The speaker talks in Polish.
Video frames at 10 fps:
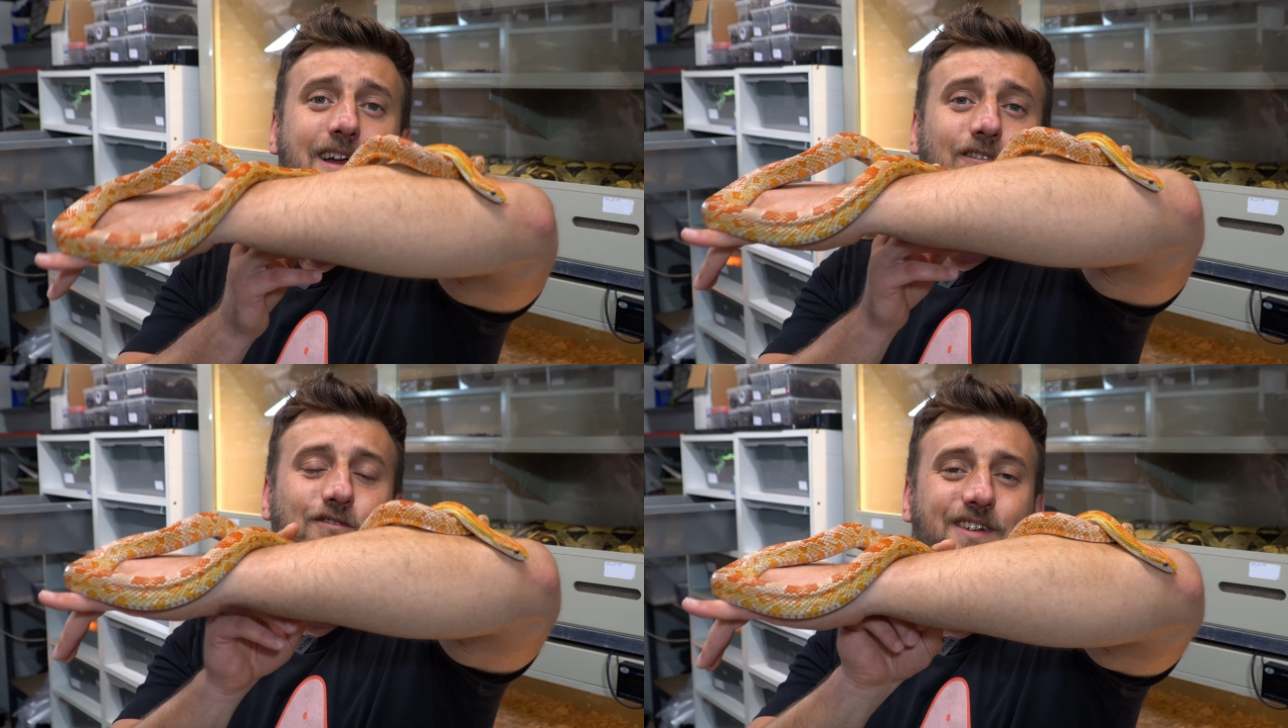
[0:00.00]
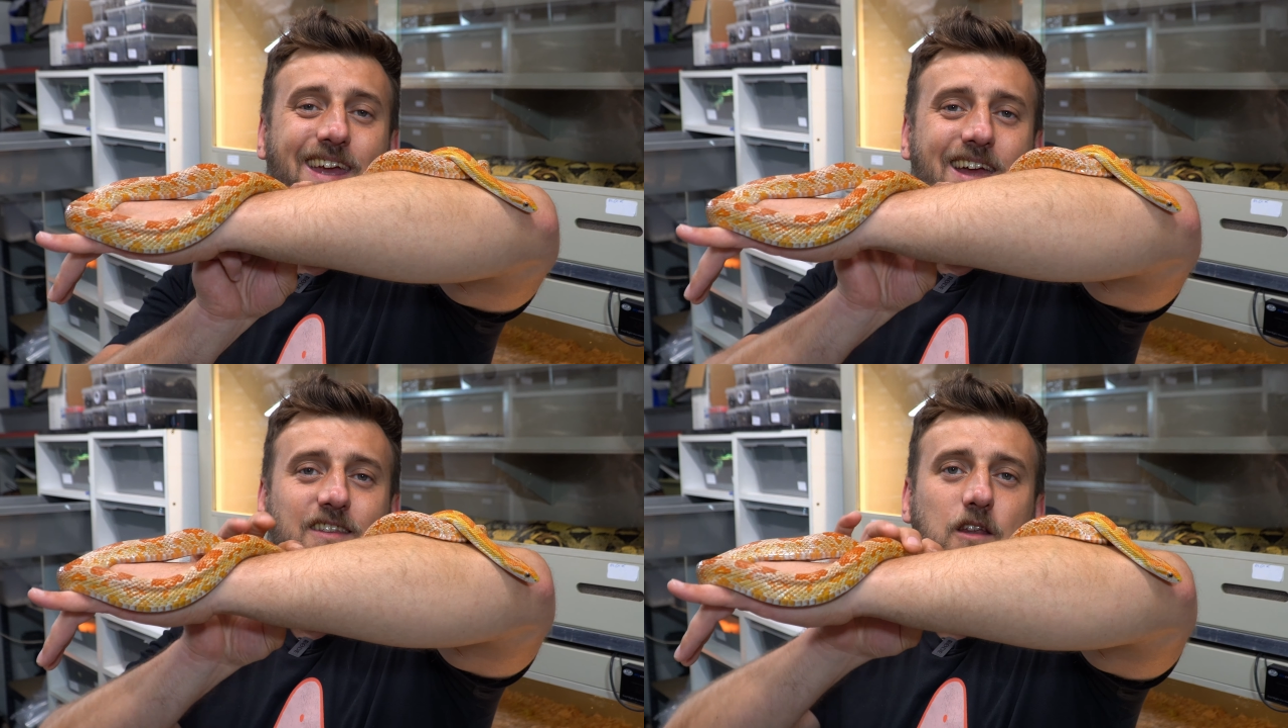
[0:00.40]
w
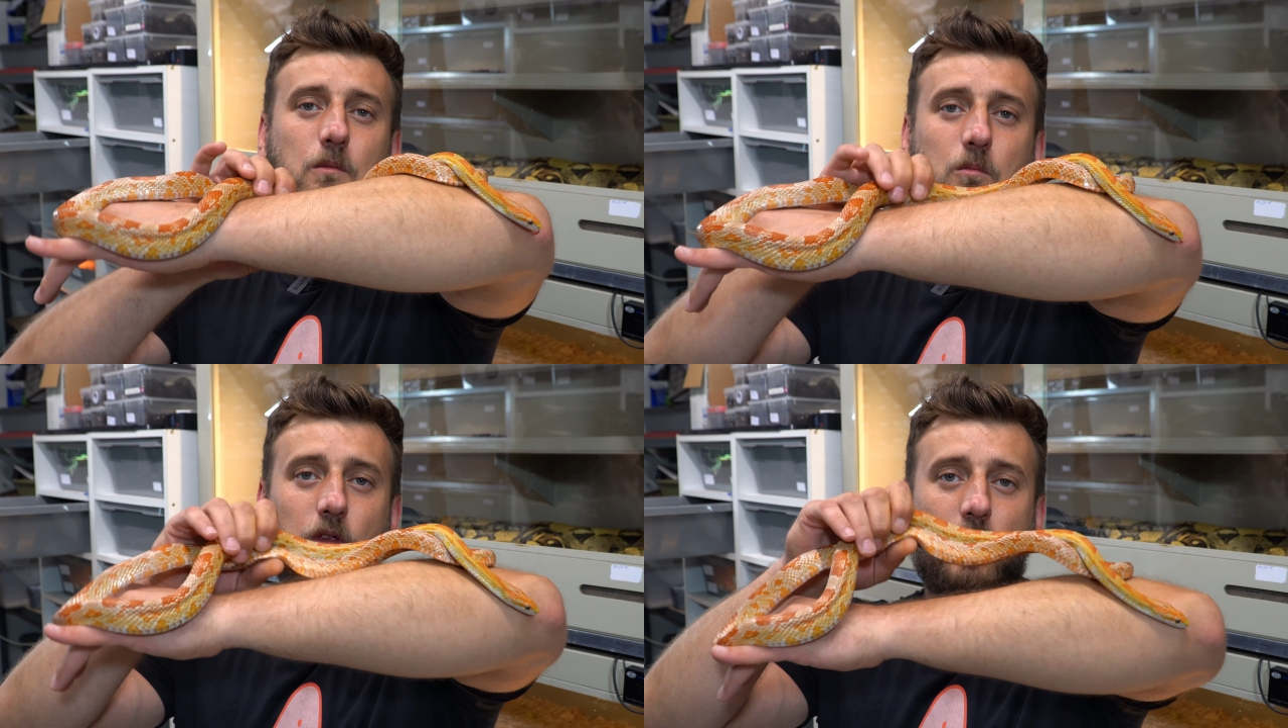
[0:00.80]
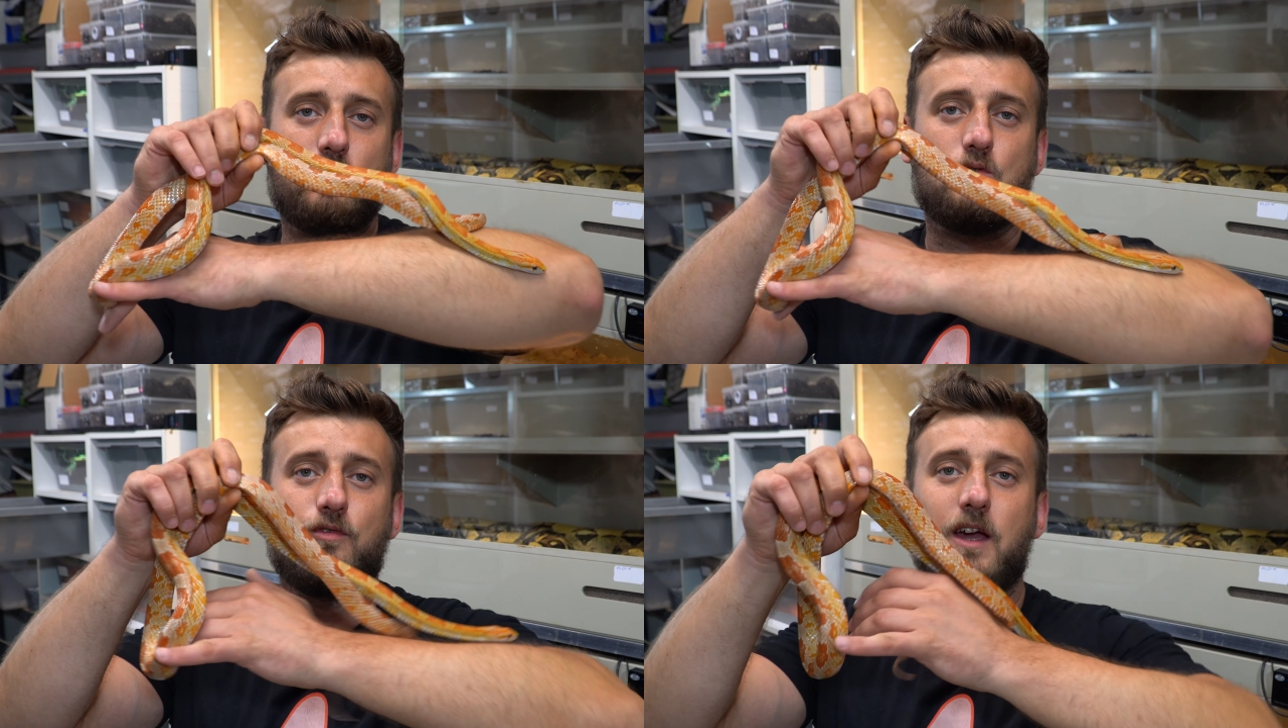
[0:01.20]
jednym
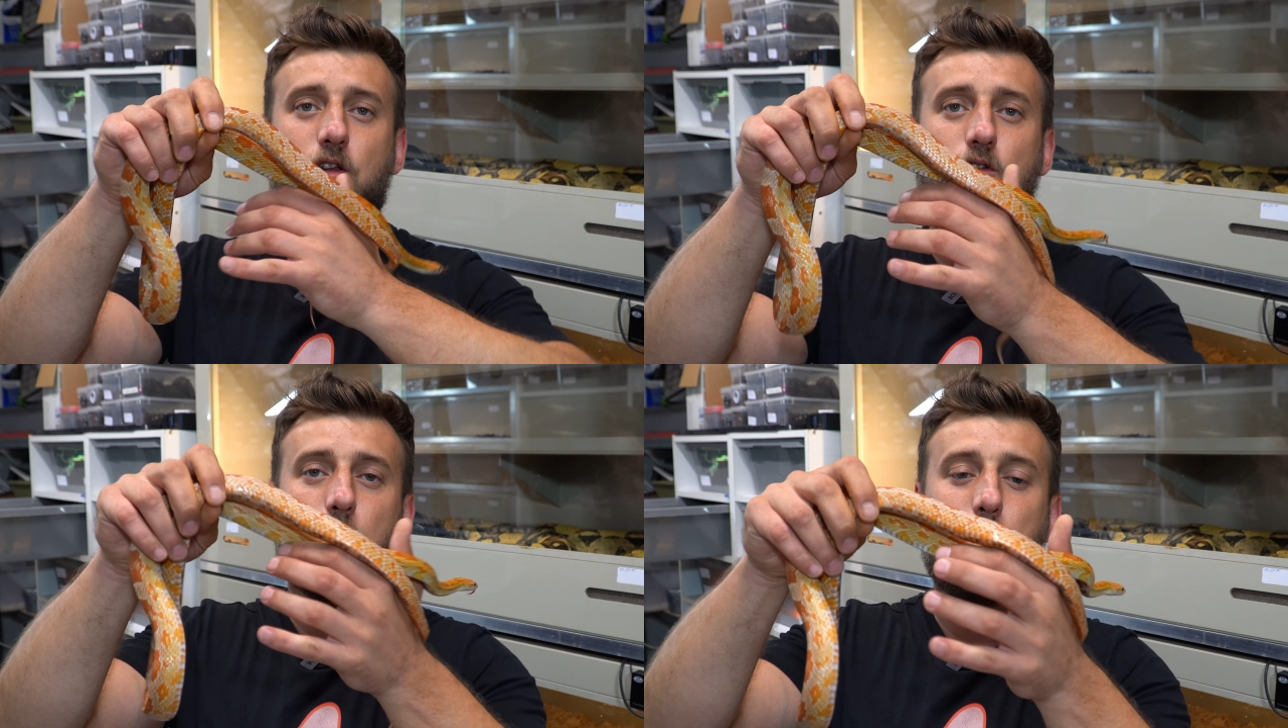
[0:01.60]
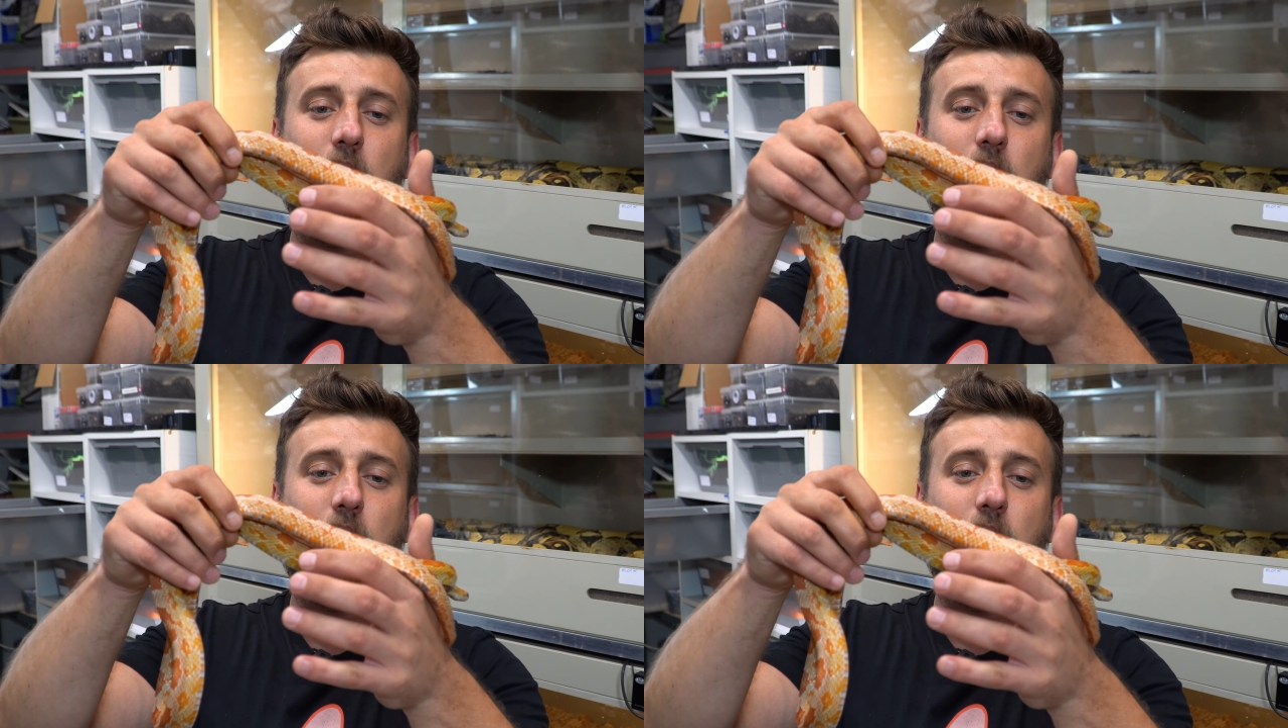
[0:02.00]
miejscu w genotypie